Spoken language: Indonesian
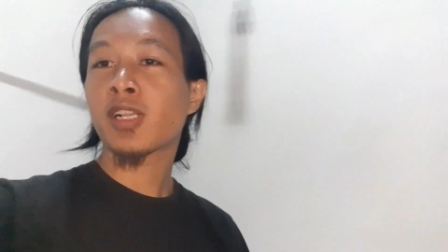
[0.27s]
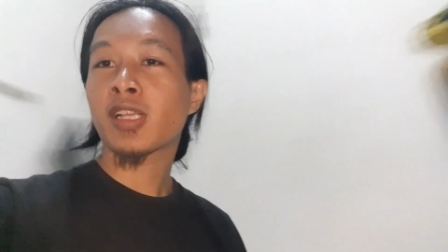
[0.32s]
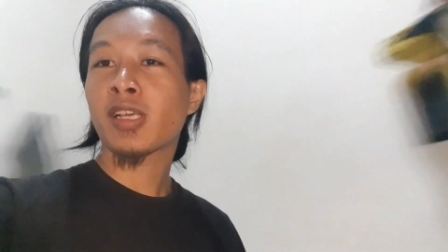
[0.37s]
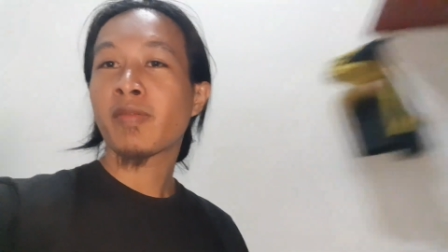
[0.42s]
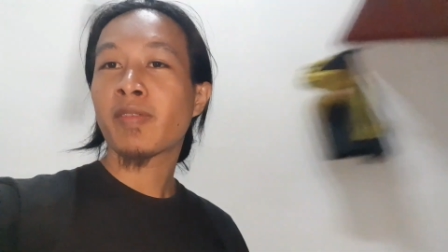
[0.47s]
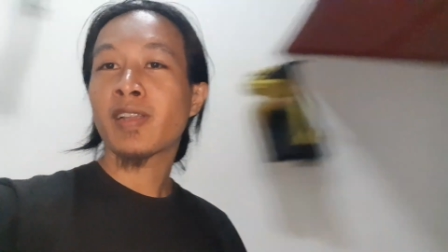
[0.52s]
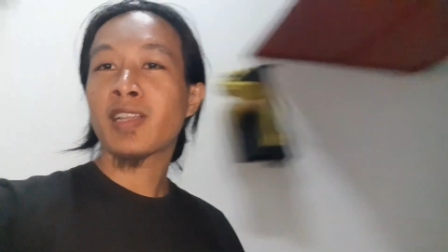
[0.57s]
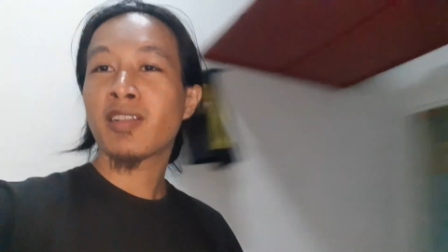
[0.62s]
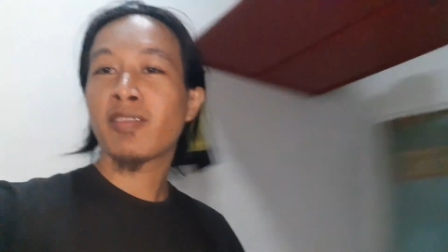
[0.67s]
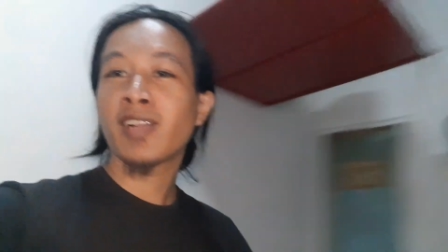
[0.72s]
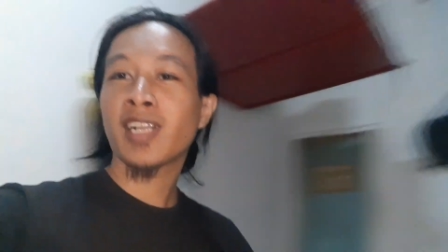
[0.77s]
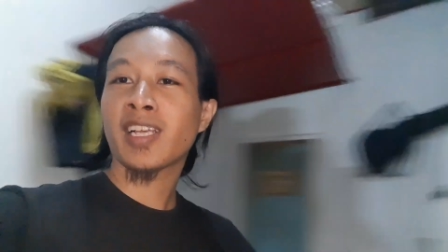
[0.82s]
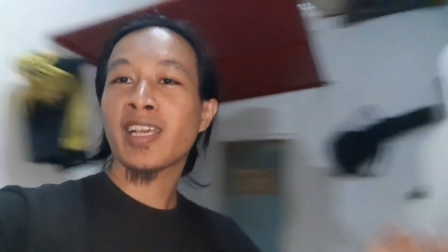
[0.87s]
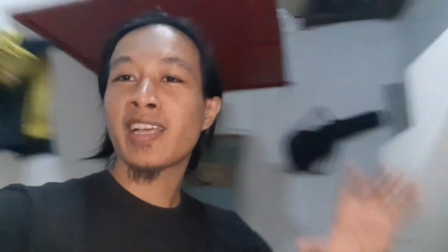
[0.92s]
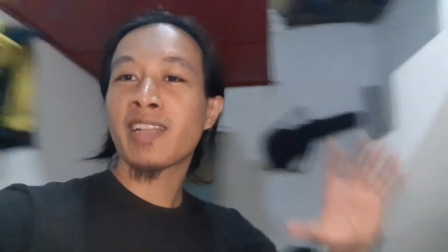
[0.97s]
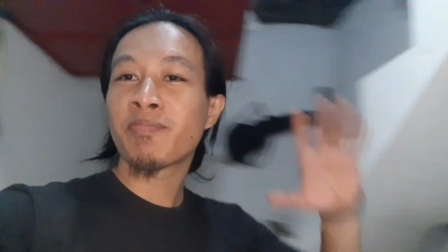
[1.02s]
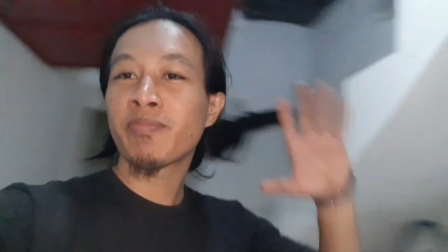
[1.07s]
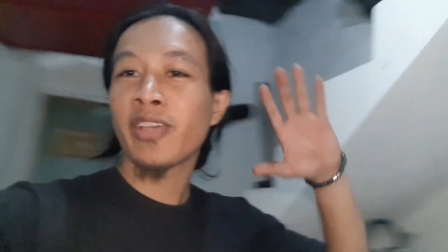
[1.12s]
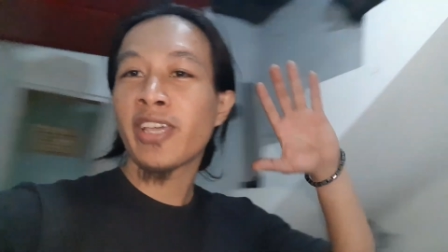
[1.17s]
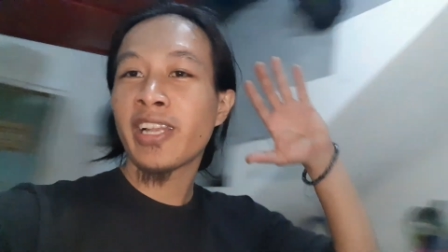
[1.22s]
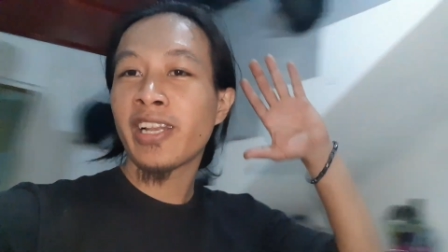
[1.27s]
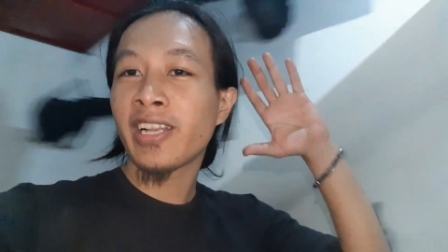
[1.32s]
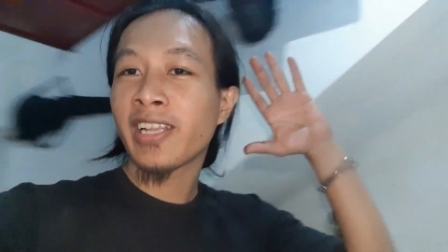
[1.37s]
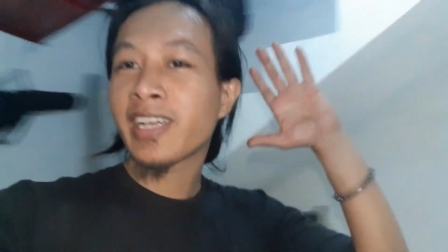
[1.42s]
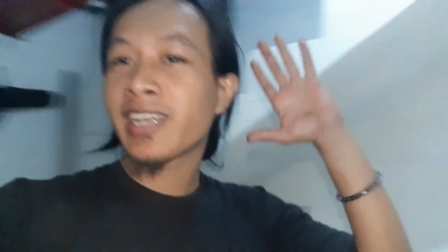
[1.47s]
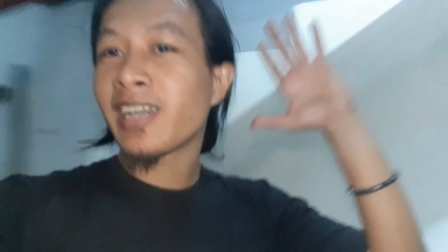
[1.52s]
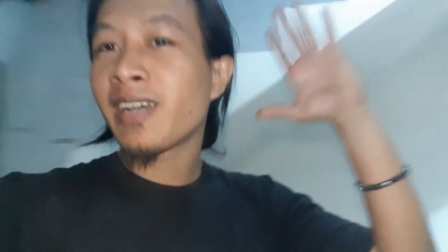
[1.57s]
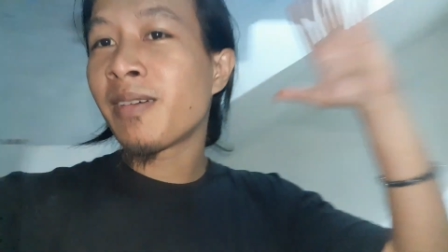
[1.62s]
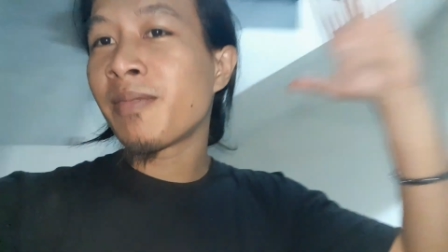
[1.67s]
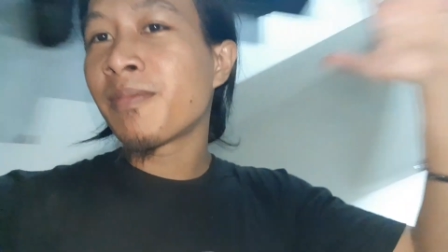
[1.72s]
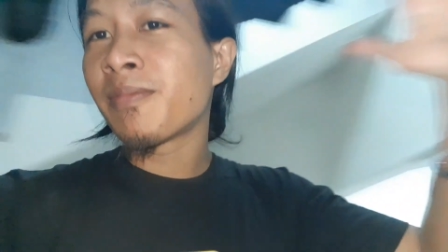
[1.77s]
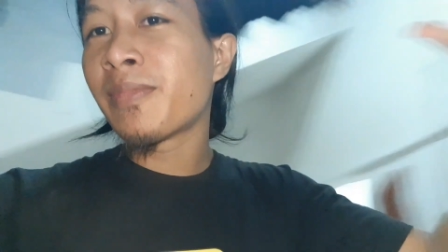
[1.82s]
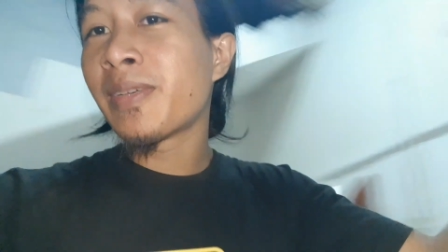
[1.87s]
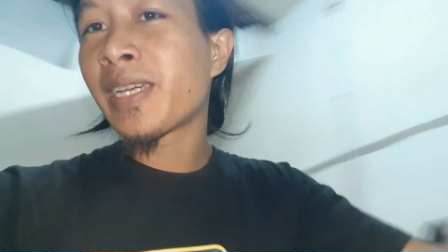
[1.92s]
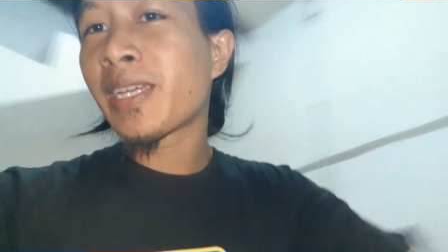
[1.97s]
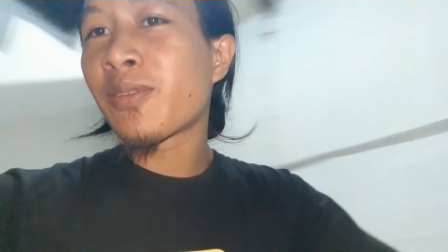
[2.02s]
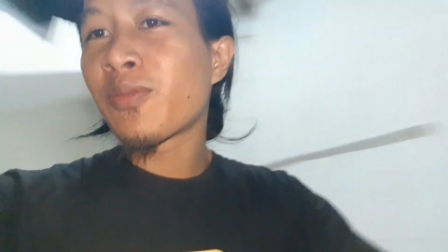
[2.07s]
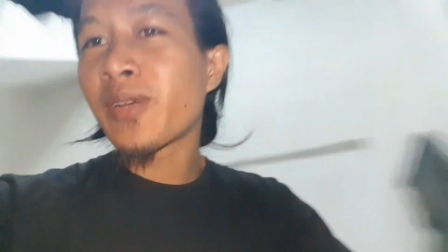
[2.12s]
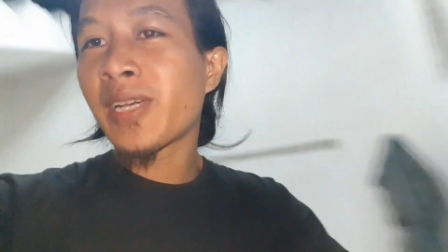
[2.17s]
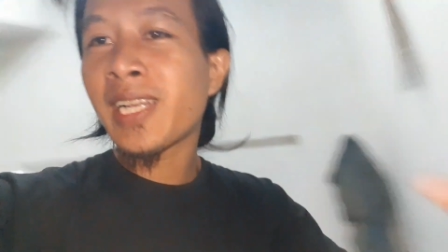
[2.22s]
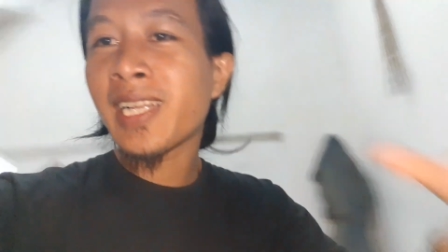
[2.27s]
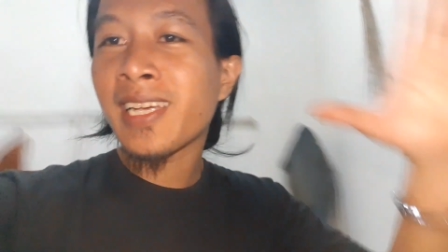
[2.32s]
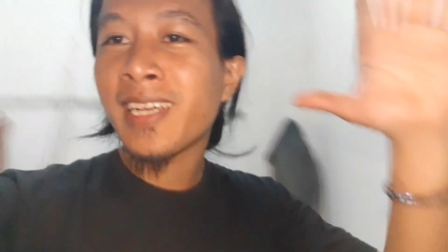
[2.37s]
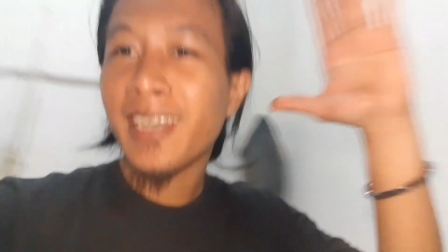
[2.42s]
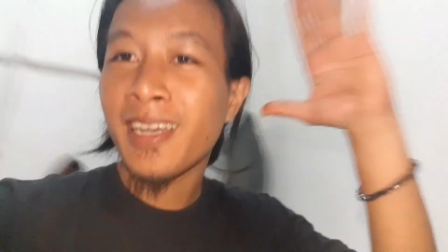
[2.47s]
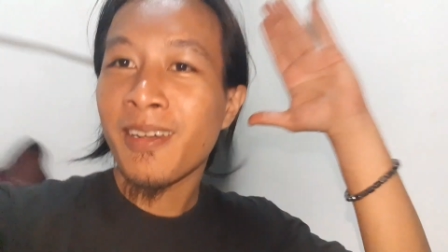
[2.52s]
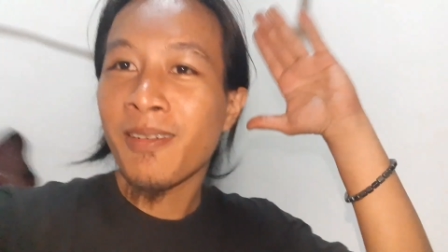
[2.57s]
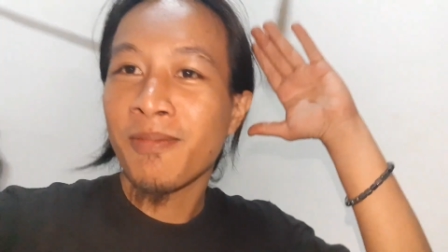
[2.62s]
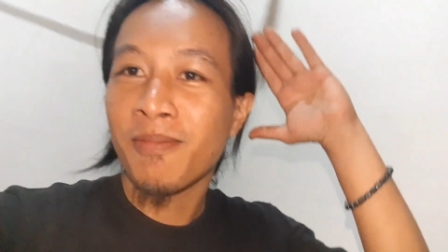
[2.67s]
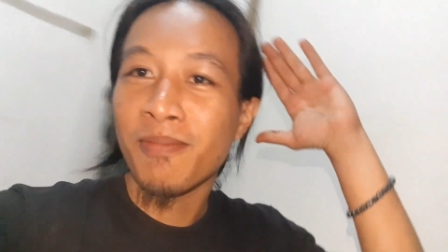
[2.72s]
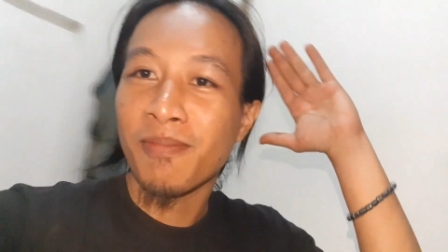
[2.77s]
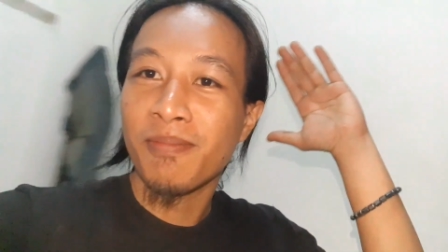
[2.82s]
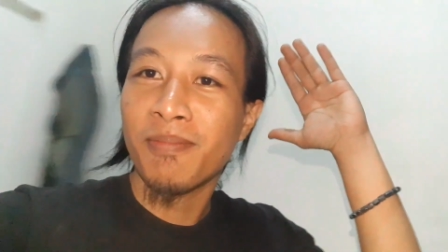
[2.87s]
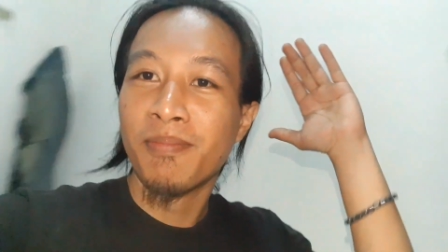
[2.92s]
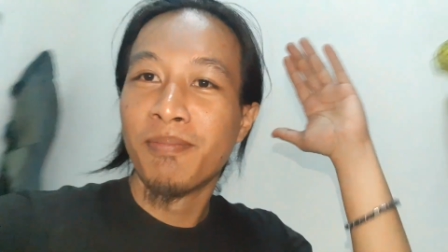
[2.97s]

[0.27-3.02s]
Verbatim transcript: welcome, welcome, welcome back, welcome